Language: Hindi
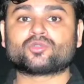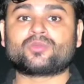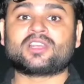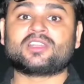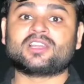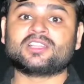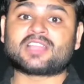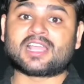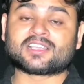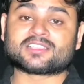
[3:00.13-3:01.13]
समय
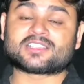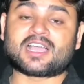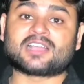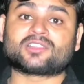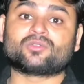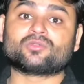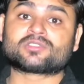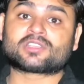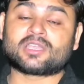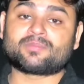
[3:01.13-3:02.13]
ललिता के साथ
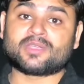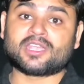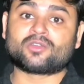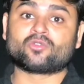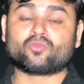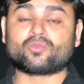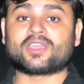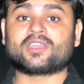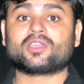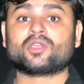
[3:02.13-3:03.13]
उसके बेडरूम
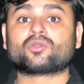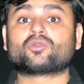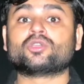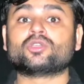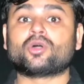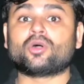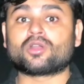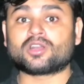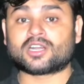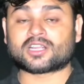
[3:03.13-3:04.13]
में कोई
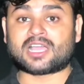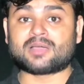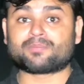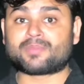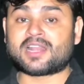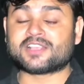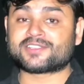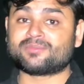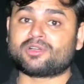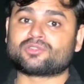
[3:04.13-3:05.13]
और लड़का पहले
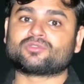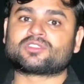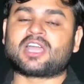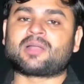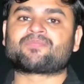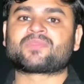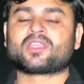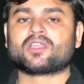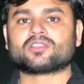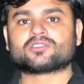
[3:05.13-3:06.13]
से मौजूद था
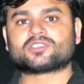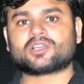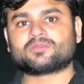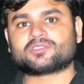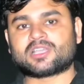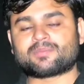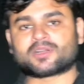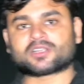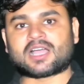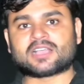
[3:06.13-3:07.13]
जब
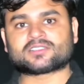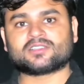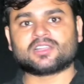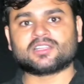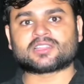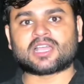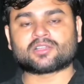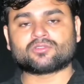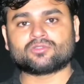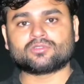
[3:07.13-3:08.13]
जयप्रकाश ललिता
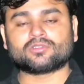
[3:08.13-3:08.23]
को